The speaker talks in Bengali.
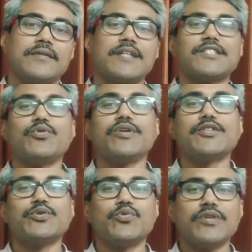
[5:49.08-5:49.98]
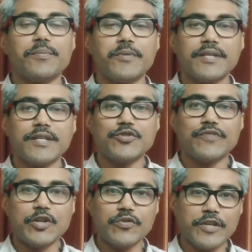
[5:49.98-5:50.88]
আশা করি এতক্ষণে আপনাদের কিছু
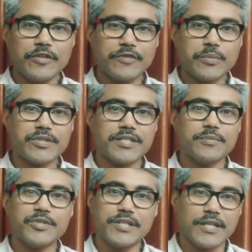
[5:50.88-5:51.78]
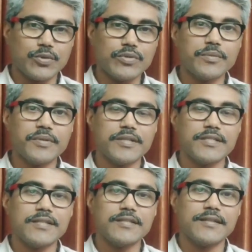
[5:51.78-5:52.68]
ভ্যালুয়েবল ইনফরমেশান আমি শেয়ার করতে পেরেছি
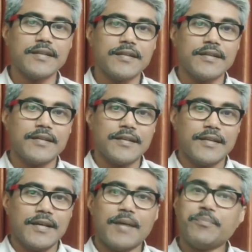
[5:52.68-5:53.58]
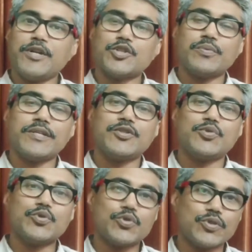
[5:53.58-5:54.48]
আপনারা সবাই
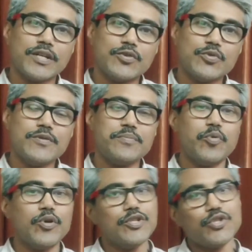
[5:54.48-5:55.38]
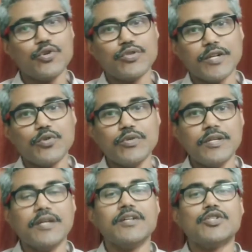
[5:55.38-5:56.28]
সুস্থ থাকুন পরিচ্ছন্ন থাকুন
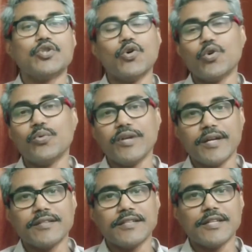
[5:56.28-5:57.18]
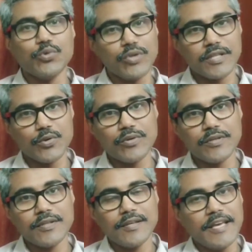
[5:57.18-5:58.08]
সংক্রমণের হাত থেকে দূরে থাকুন
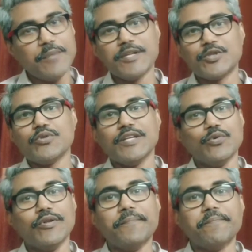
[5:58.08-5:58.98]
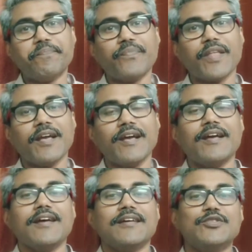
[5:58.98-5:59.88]
এই প্রার্থনাই করি
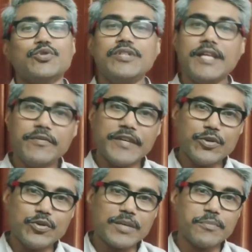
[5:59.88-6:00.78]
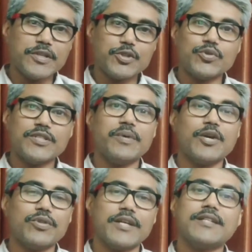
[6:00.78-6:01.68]
যদি এই ভিডিওটা আপনাদের সত্যি
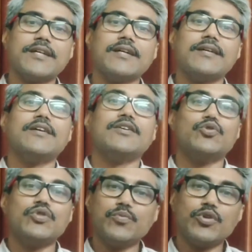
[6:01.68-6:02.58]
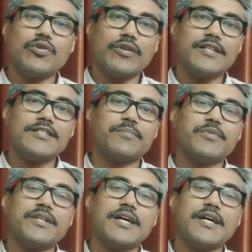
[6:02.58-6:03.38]
ভালো থেকে থাকে যদি মনে করেন যে আপনাদের